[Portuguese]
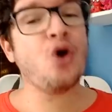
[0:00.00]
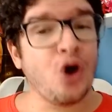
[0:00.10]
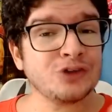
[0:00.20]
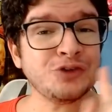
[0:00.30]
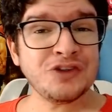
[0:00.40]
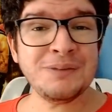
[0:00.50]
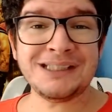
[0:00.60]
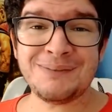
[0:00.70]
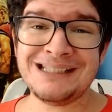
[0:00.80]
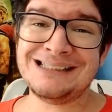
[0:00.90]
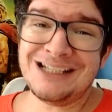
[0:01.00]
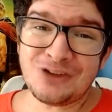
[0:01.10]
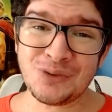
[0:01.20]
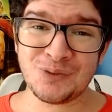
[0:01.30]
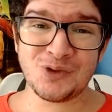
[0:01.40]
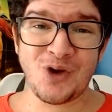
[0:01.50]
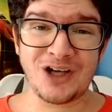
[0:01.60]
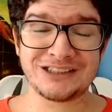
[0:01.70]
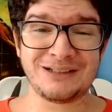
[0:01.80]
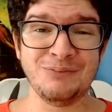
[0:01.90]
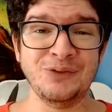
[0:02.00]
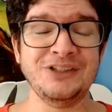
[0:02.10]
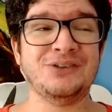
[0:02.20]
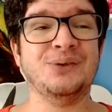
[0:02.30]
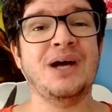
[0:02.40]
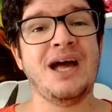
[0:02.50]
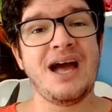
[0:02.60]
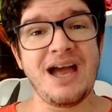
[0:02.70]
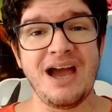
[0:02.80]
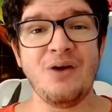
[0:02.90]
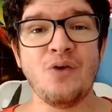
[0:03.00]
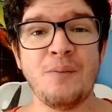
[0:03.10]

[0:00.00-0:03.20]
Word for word: Outro filme que também nem todo mundo gosta muito é O